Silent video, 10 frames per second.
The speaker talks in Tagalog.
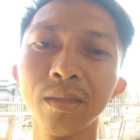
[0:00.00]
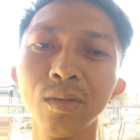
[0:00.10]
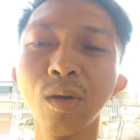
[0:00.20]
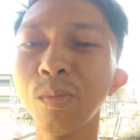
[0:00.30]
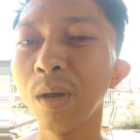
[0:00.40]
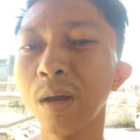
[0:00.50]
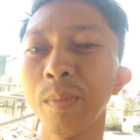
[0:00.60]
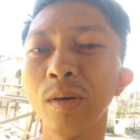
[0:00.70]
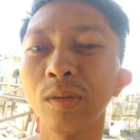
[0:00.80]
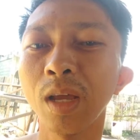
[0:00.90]
so ako mga
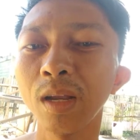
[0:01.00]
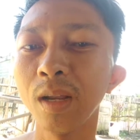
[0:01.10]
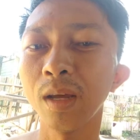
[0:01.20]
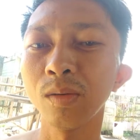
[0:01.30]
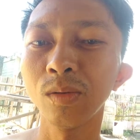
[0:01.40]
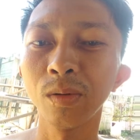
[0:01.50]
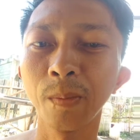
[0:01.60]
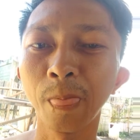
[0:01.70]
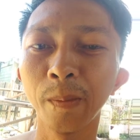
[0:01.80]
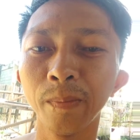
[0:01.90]
pangutan na kung
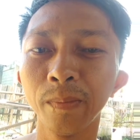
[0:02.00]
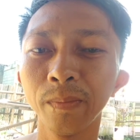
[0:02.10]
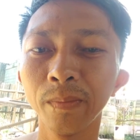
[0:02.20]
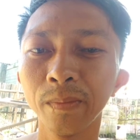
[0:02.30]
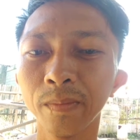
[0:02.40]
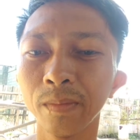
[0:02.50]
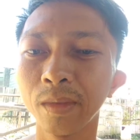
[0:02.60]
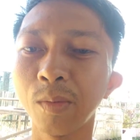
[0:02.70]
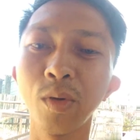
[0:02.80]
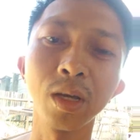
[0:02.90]

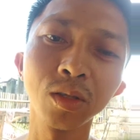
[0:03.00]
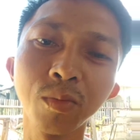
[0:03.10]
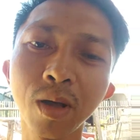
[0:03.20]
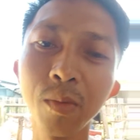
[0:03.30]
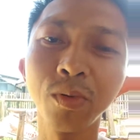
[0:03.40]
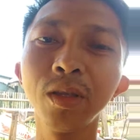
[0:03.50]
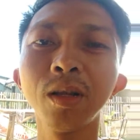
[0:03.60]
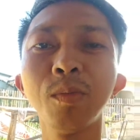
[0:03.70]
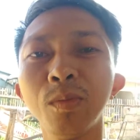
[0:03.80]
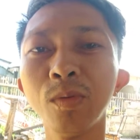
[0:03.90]
na may katubag pwede
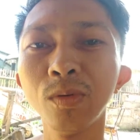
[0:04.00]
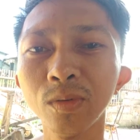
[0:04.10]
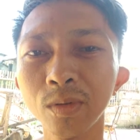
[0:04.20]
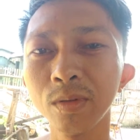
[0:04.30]
ra mo